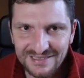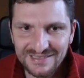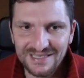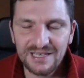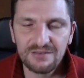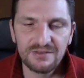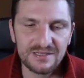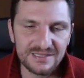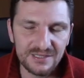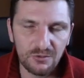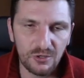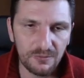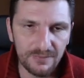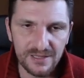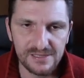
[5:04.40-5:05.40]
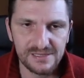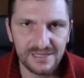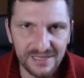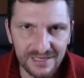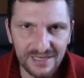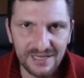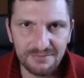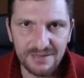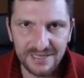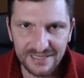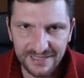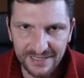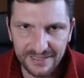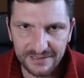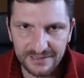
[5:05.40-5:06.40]
dei server, sia europei che
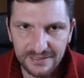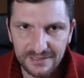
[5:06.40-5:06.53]
americani.